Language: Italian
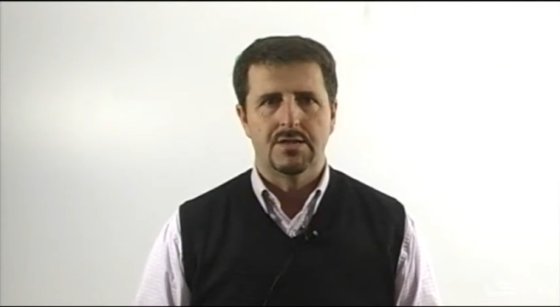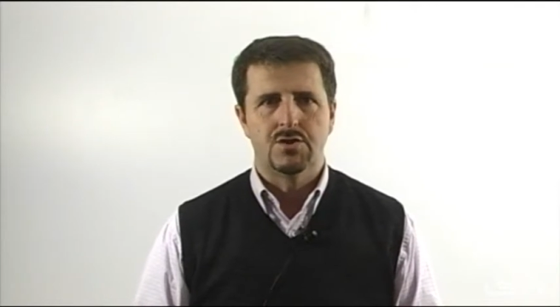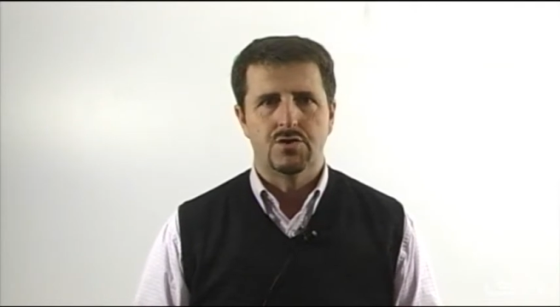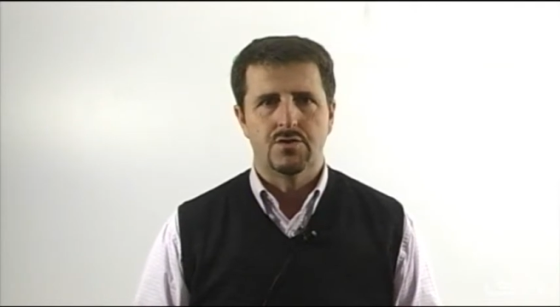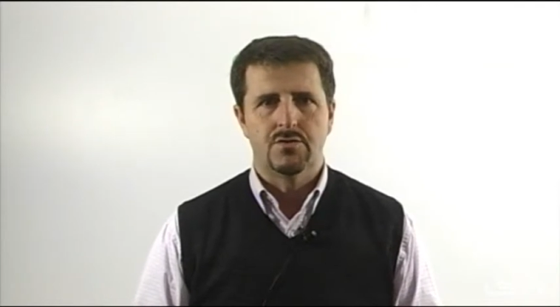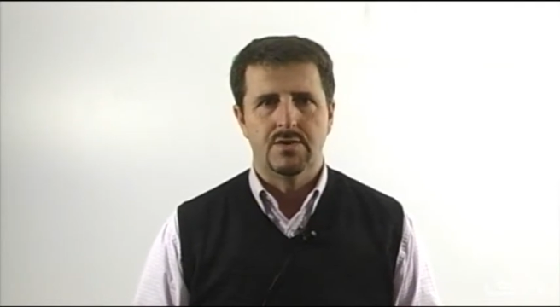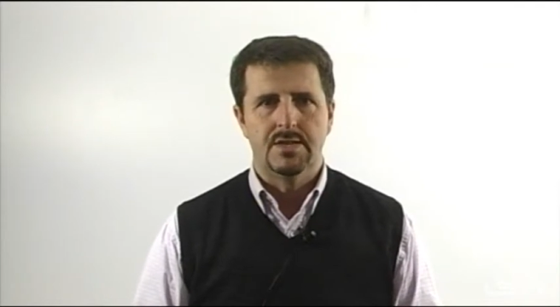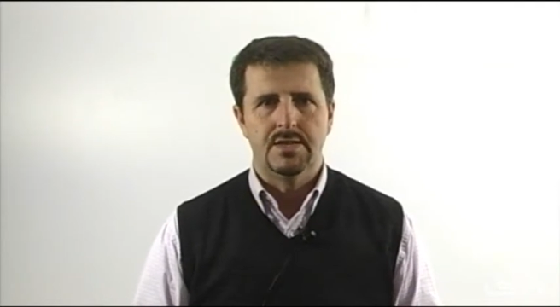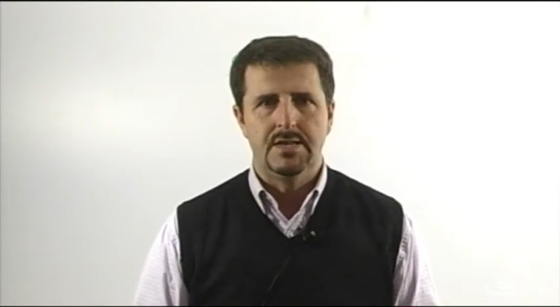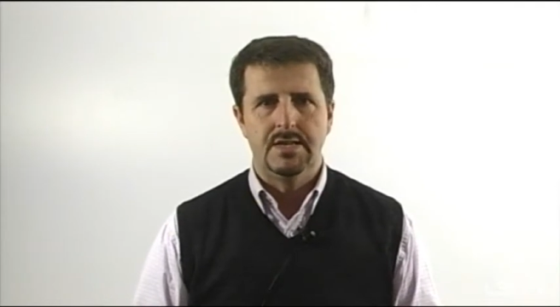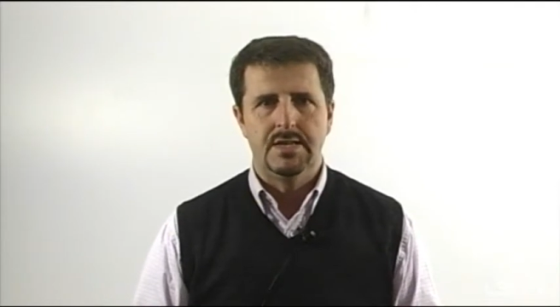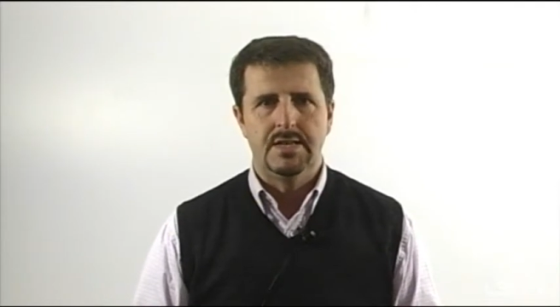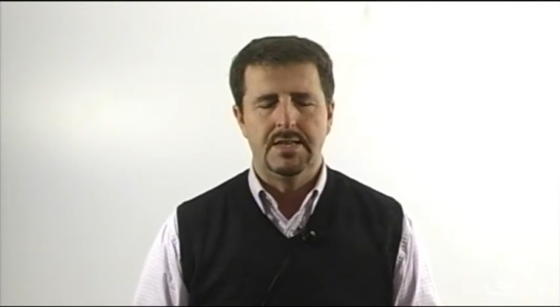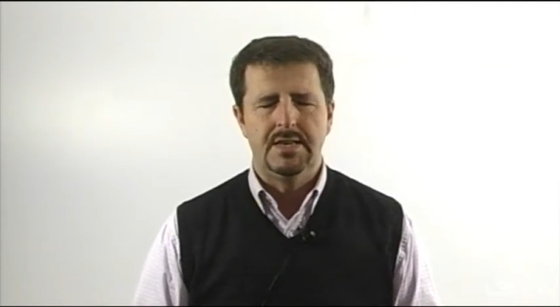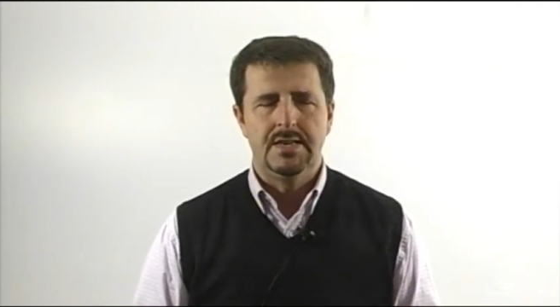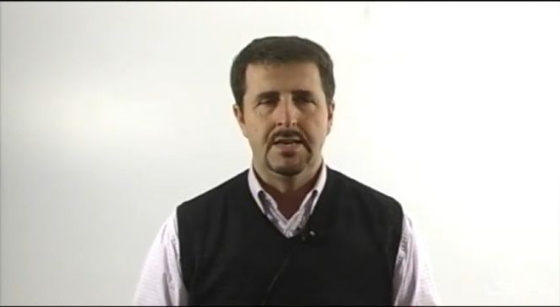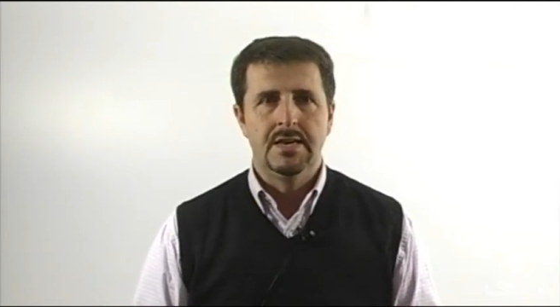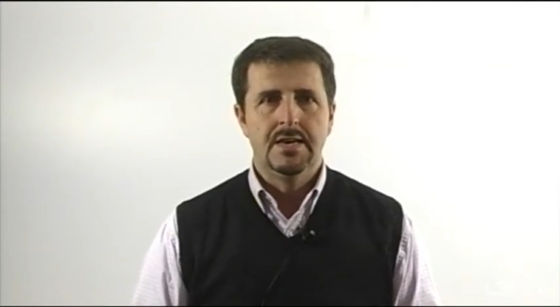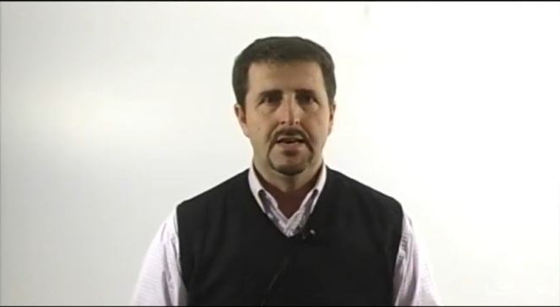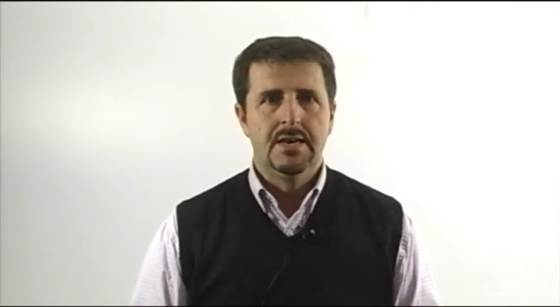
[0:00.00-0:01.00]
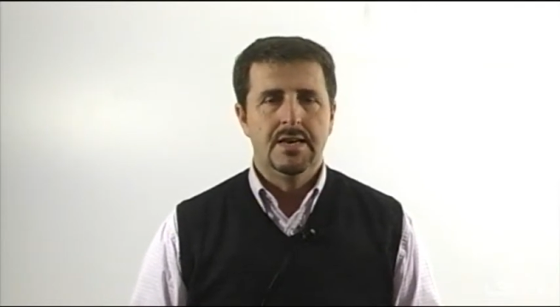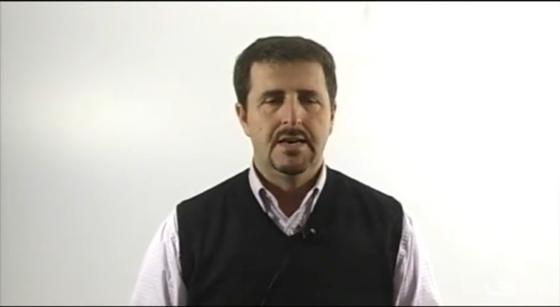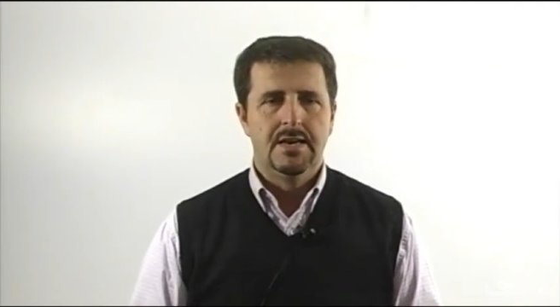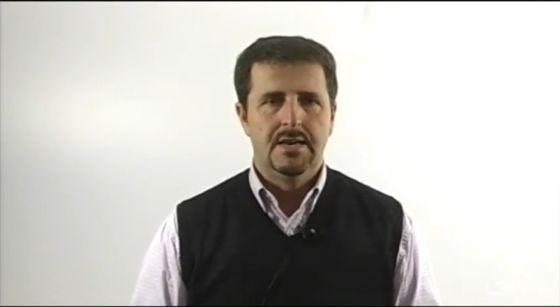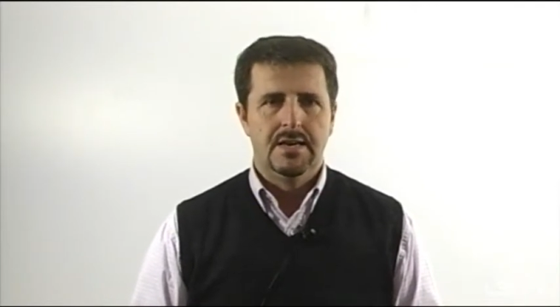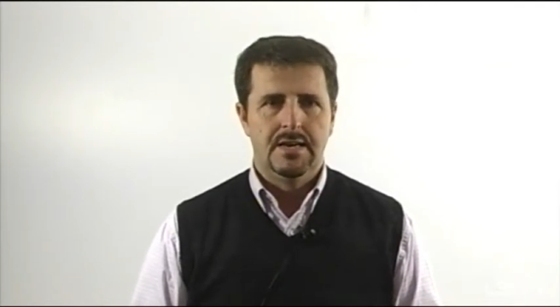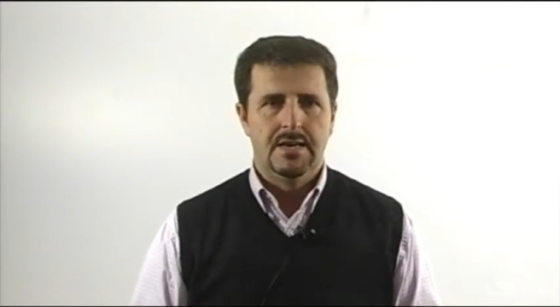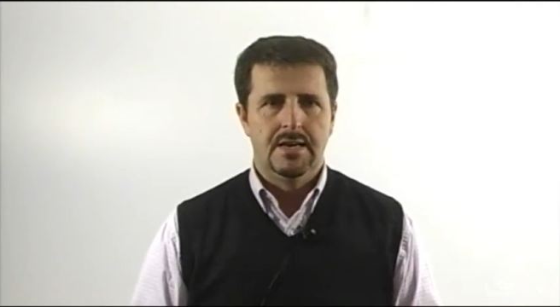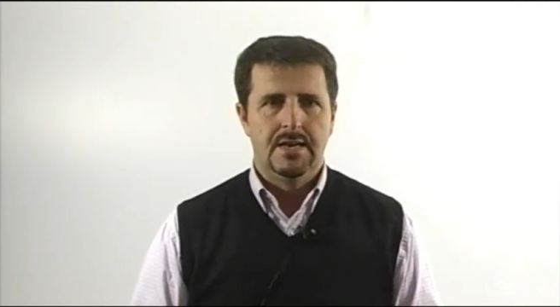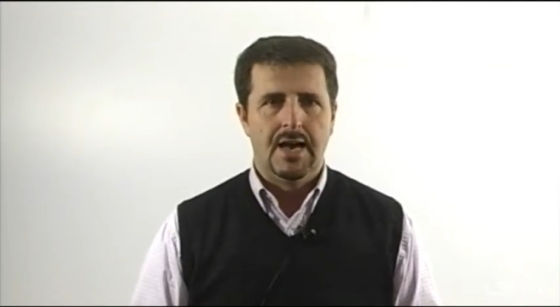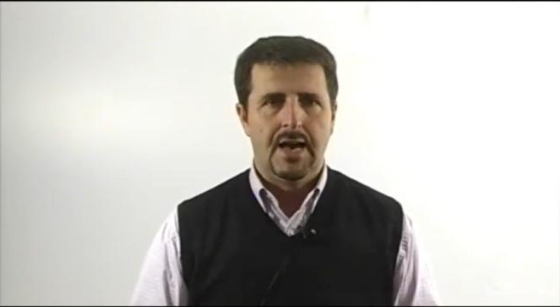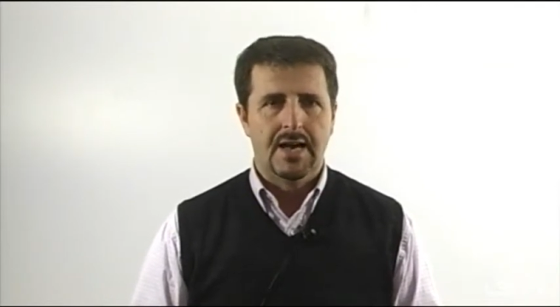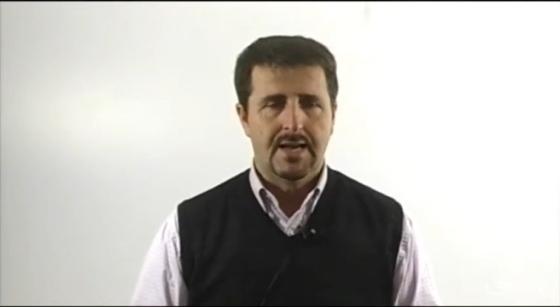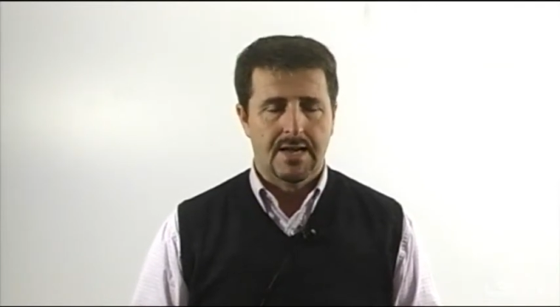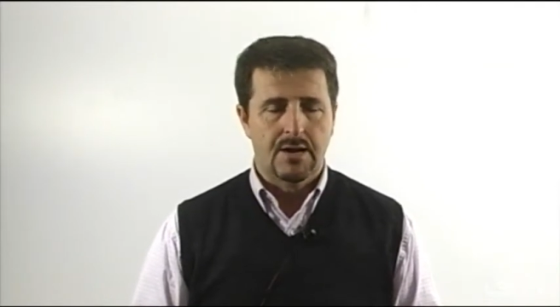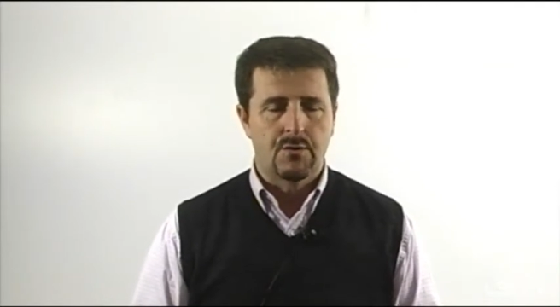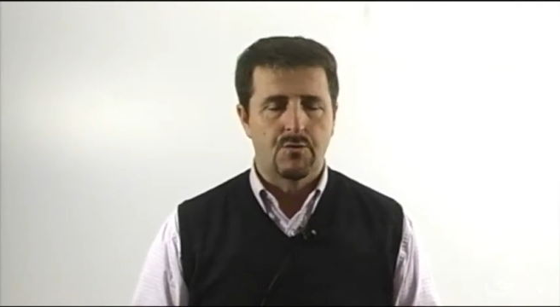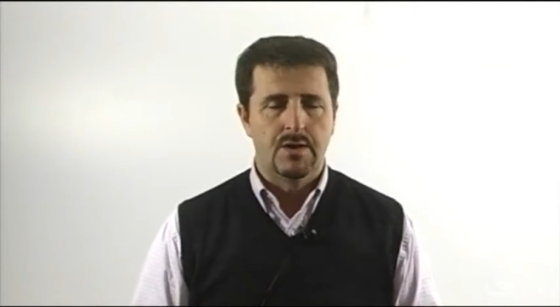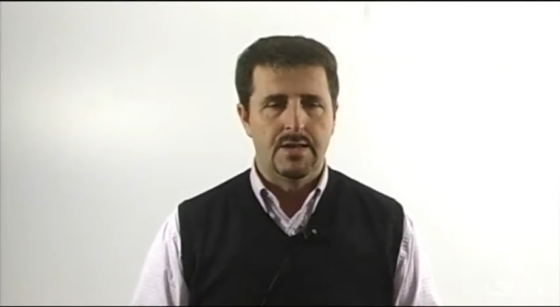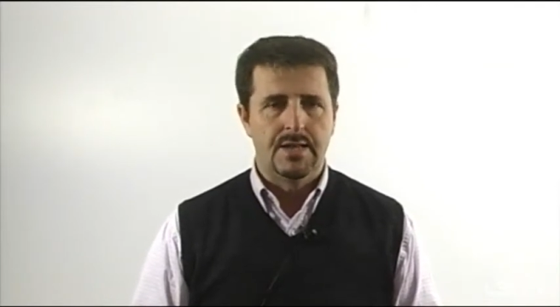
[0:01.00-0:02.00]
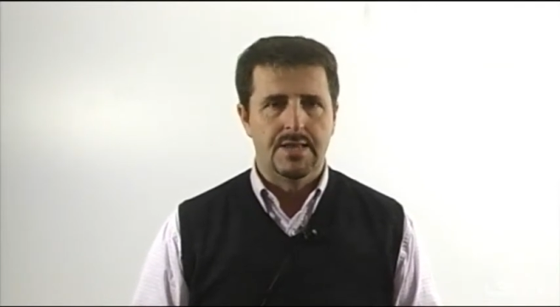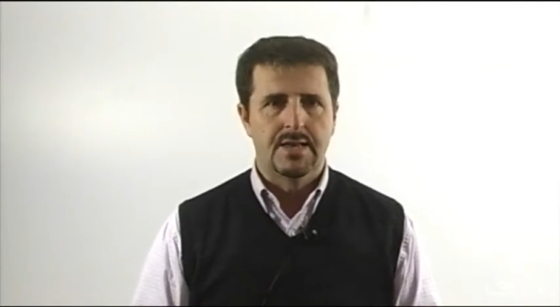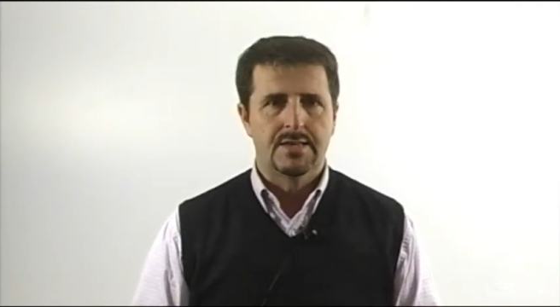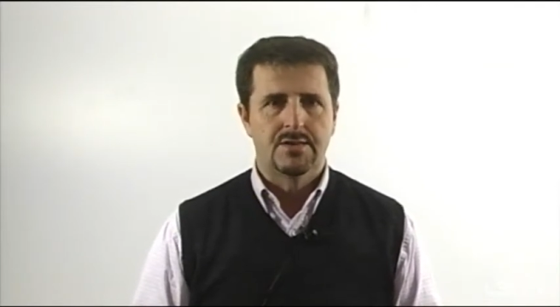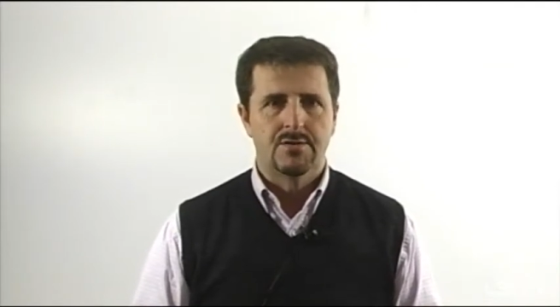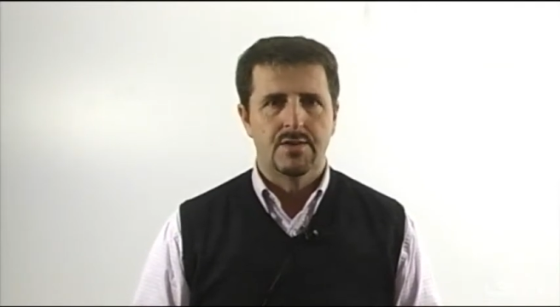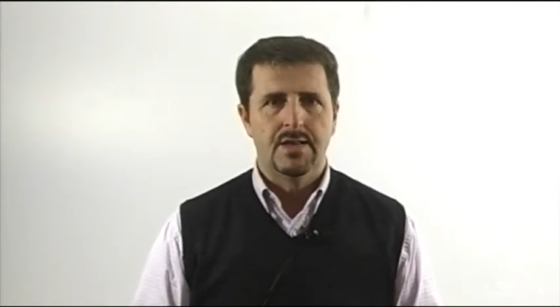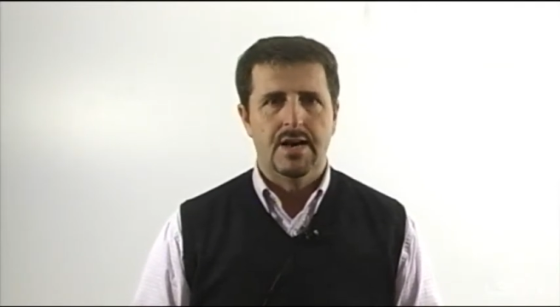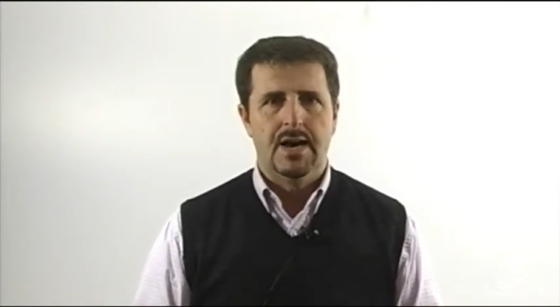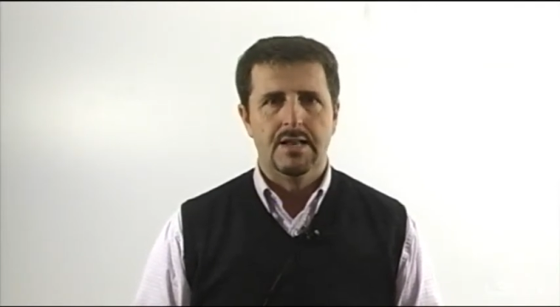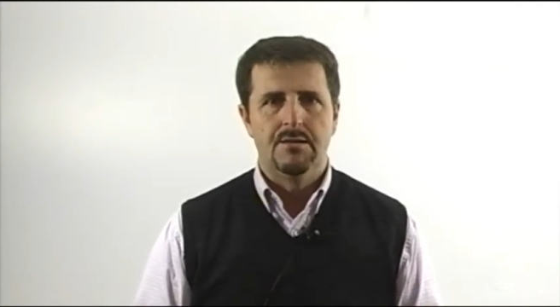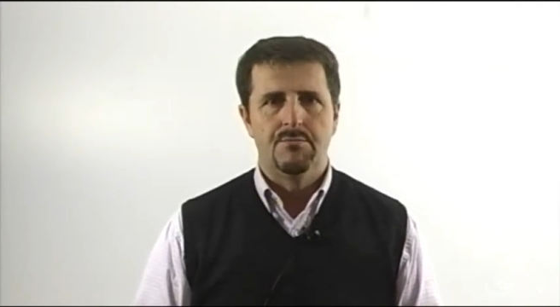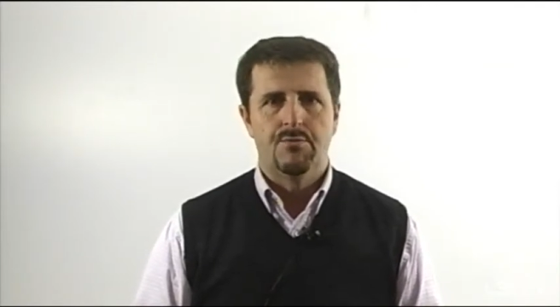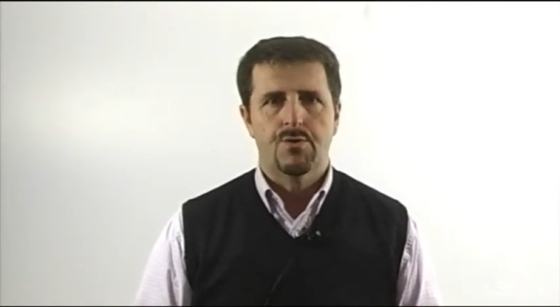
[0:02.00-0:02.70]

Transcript: giovanili, eh, anche quelli nazionali,